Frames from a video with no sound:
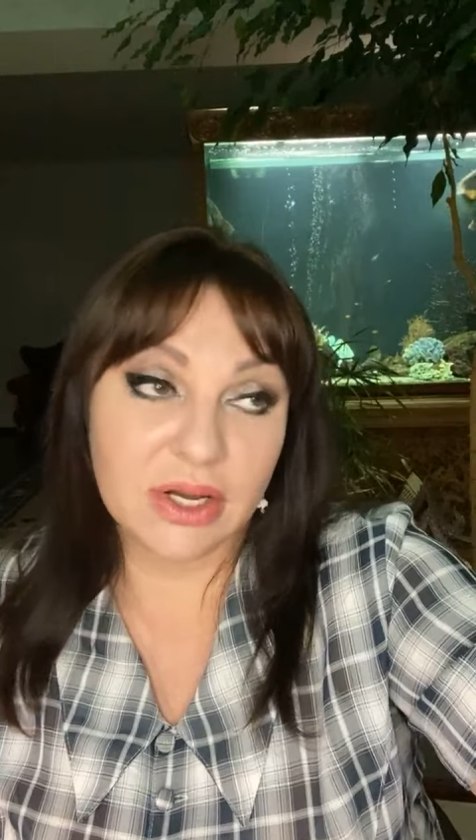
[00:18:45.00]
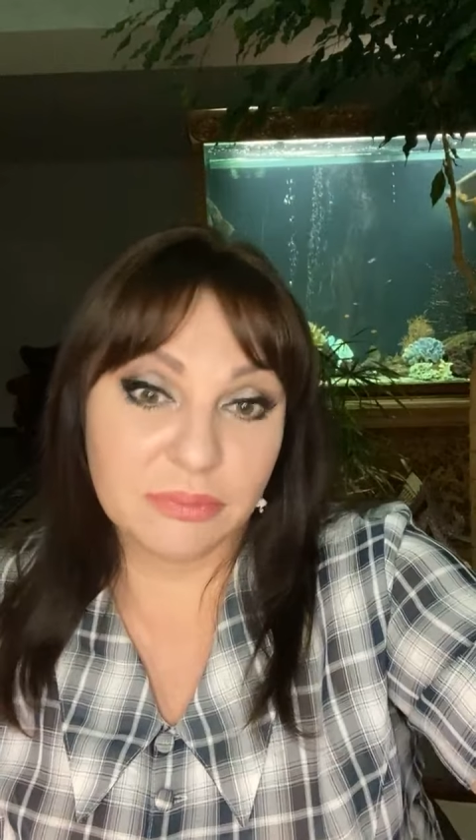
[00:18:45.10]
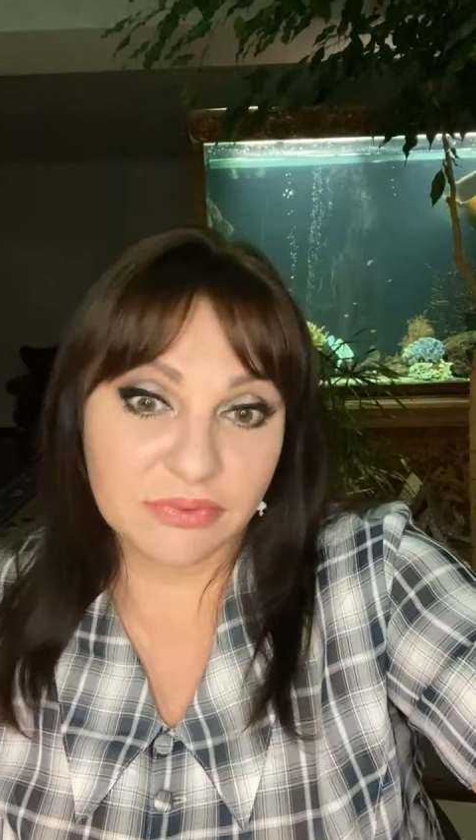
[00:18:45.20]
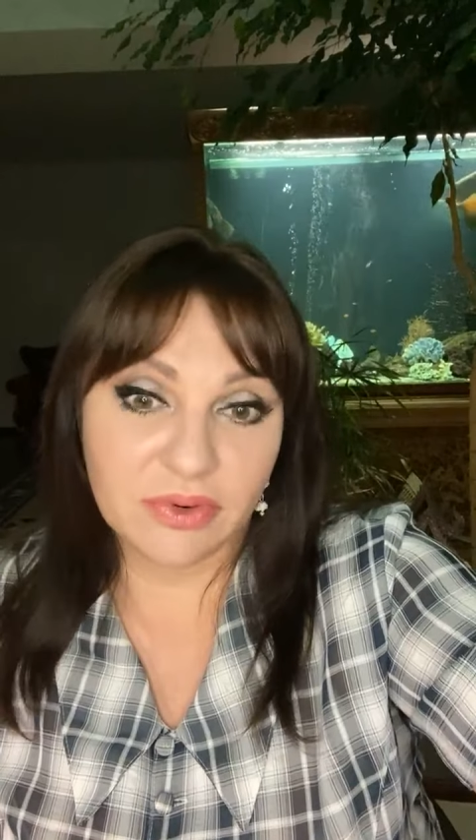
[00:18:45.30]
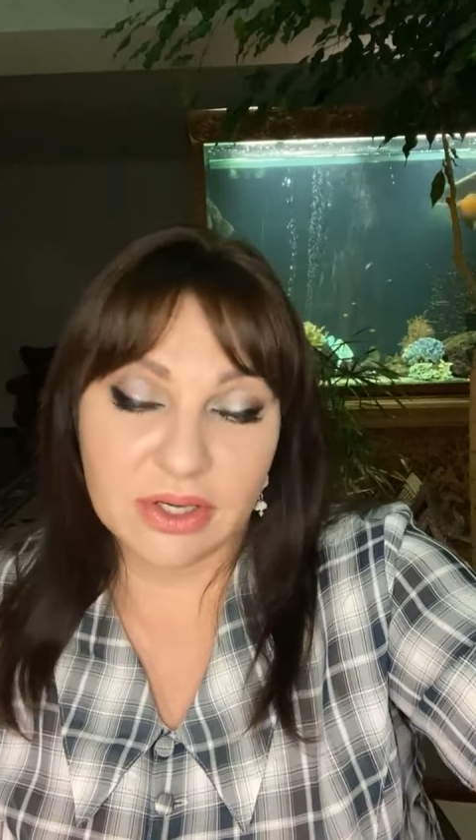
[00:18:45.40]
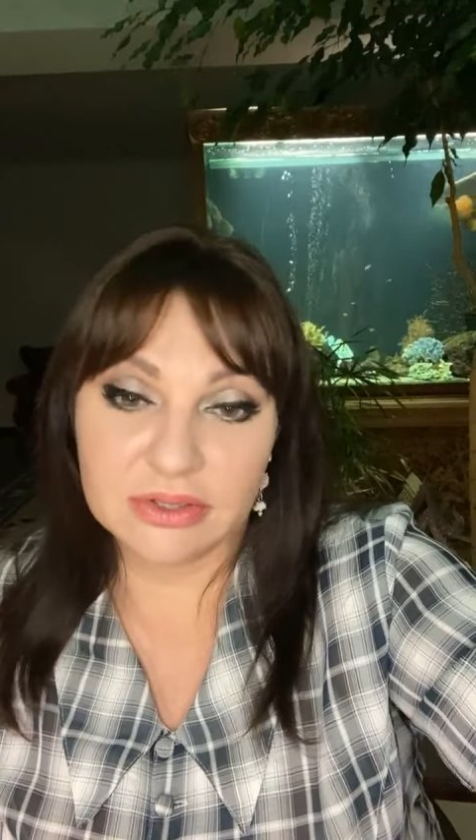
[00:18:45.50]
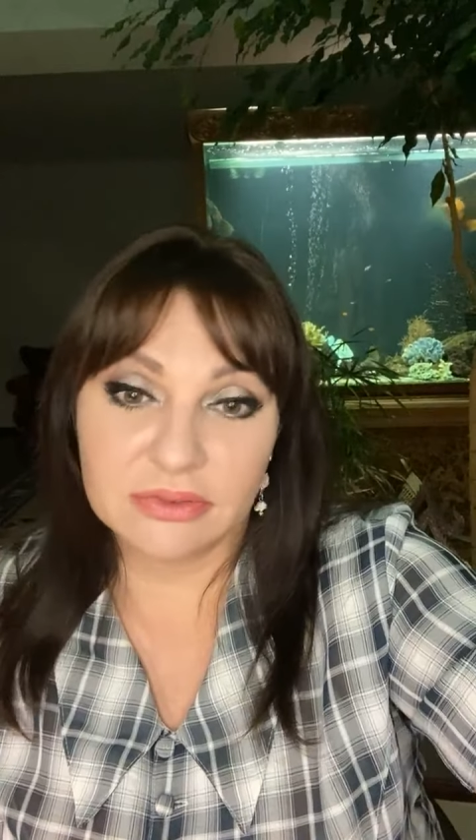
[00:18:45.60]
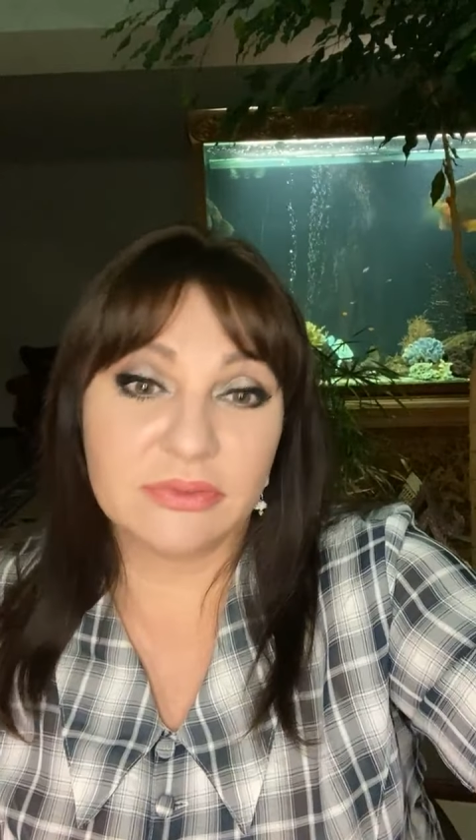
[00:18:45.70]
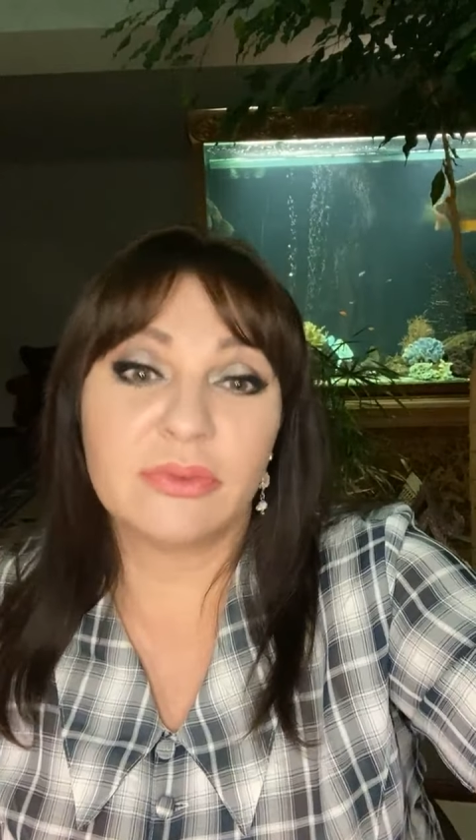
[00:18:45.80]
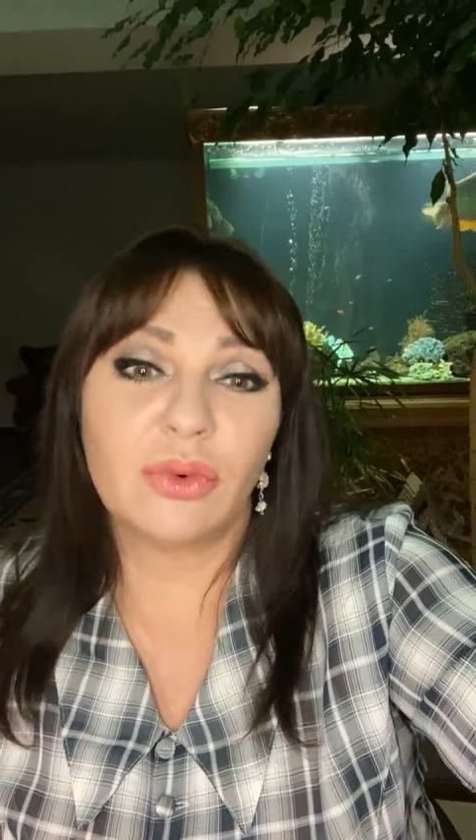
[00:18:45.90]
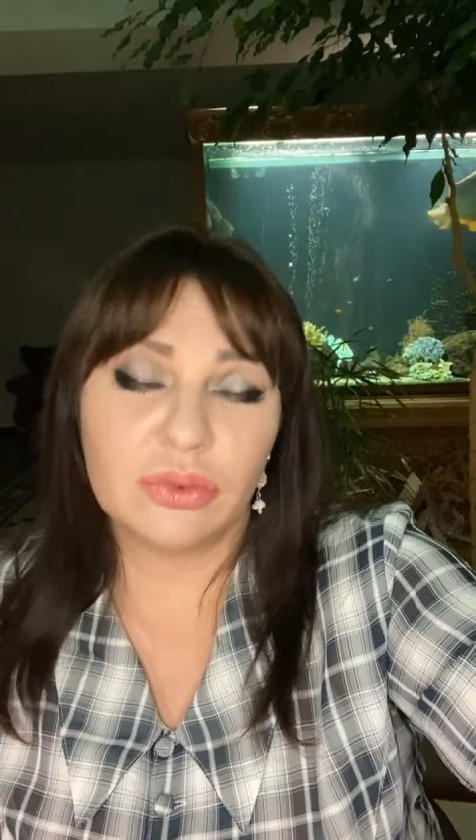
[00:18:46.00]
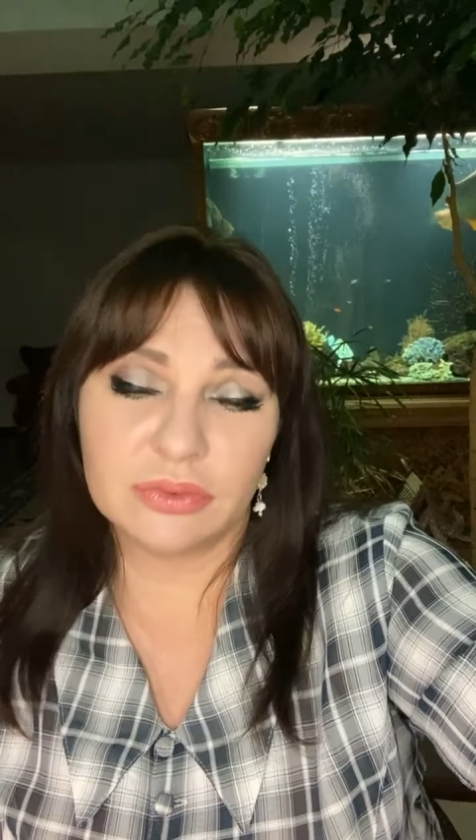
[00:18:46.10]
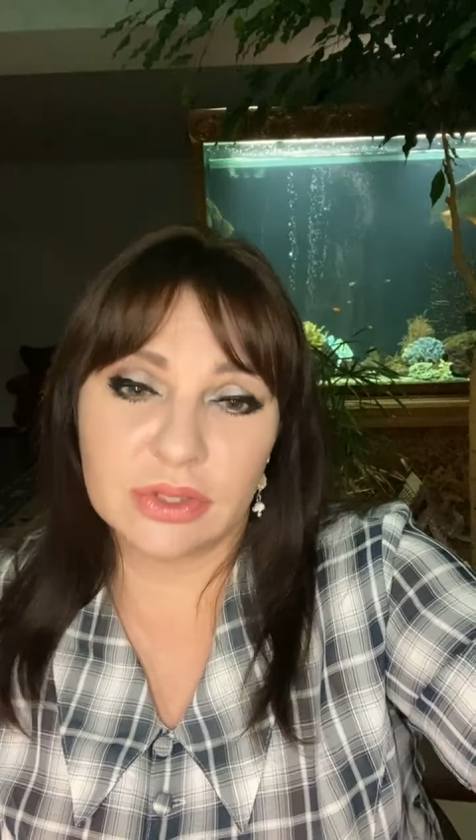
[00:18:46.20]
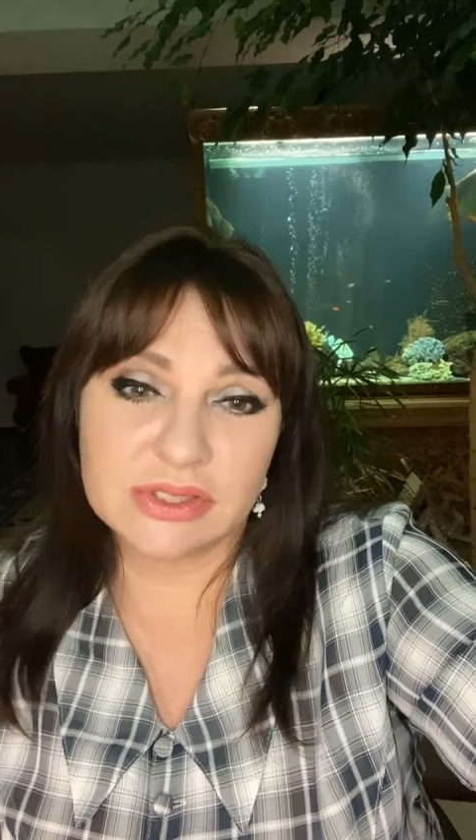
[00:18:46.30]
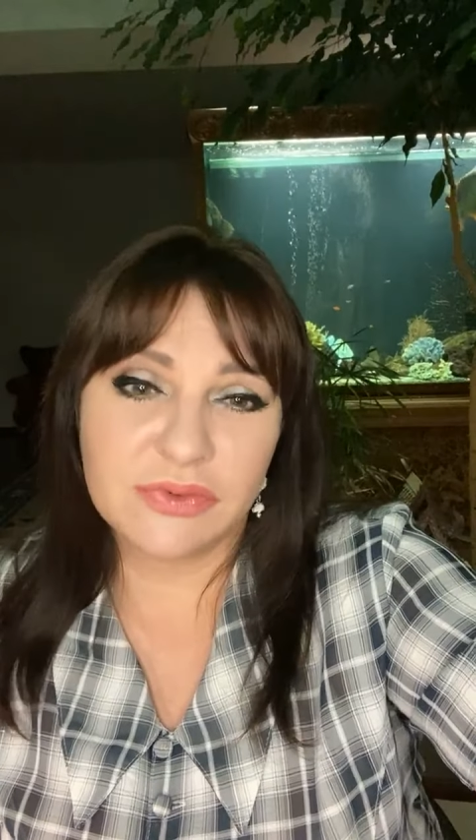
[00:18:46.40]
Так бывает.
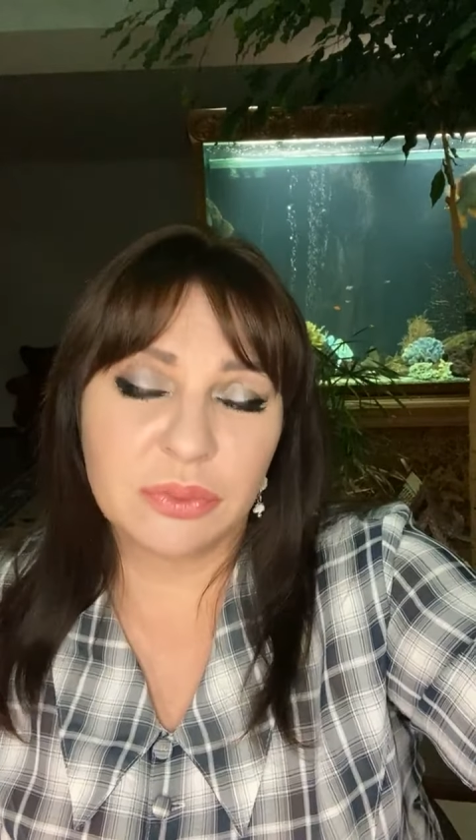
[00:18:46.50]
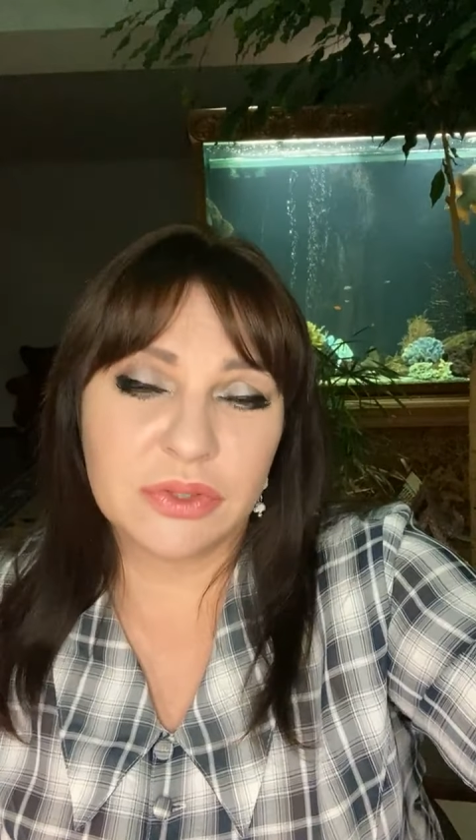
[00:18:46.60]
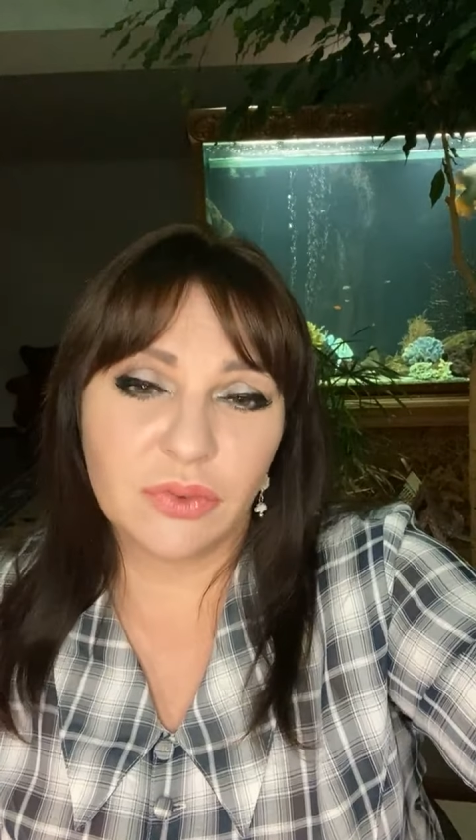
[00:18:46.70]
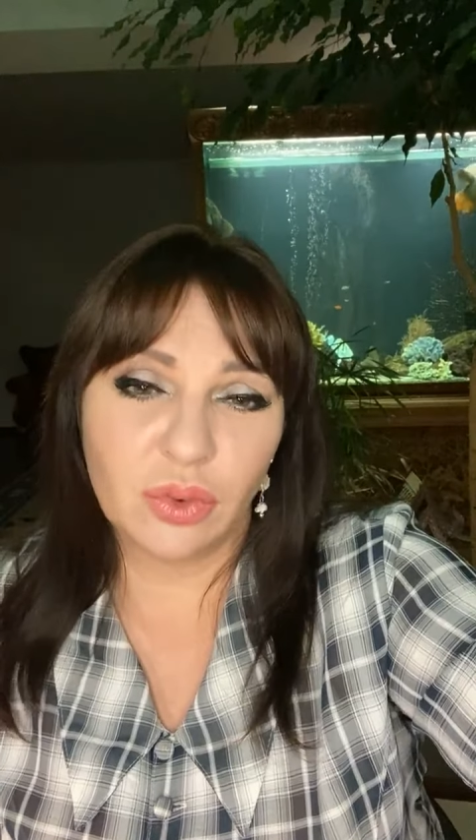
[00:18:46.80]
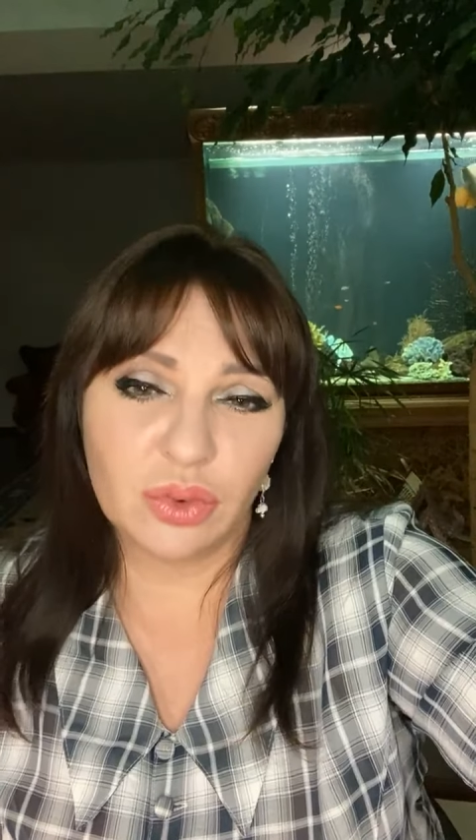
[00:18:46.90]
Назовем его